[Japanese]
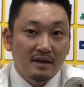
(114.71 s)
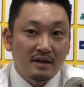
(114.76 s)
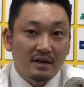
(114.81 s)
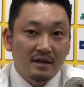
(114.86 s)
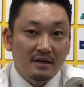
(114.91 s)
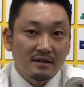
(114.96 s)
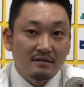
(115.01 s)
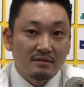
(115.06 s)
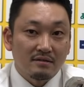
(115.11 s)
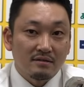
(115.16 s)

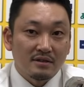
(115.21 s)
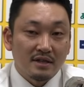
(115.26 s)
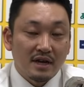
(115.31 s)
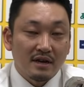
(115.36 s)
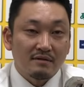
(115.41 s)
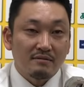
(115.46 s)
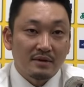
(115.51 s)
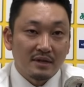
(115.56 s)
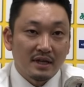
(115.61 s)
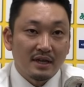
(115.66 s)
あの最
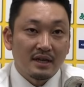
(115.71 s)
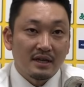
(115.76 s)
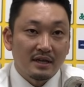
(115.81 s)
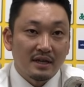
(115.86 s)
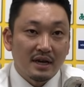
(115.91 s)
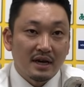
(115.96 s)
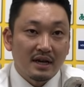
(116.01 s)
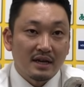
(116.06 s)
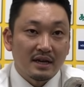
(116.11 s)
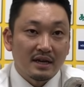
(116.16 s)
後まで
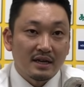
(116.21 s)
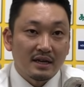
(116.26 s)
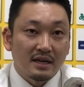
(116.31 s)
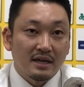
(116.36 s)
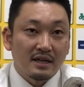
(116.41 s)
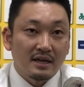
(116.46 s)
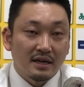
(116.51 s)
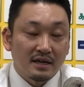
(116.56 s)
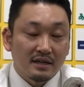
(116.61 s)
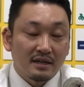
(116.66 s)
流れが切
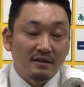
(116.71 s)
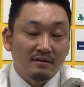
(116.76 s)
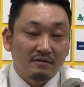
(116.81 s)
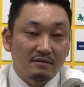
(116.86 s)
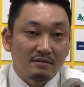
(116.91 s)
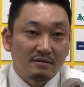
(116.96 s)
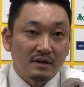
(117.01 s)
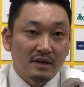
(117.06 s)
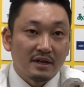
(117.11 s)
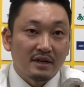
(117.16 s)
れなかったと
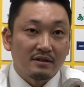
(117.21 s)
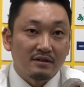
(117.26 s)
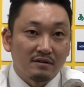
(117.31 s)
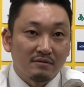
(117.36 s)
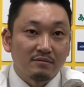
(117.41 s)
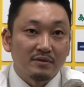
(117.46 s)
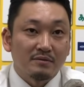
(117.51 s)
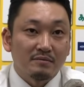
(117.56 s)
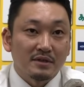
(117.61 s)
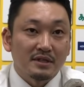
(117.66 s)
ころかなとは
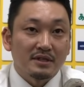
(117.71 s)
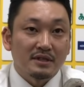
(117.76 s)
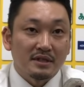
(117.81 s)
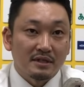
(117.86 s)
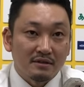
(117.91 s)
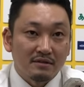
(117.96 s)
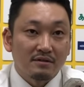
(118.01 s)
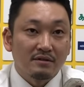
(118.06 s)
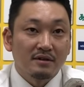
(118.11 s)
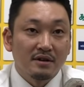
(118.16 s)
思いますけ
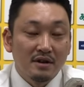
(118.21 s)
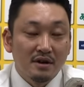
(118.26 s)
ど。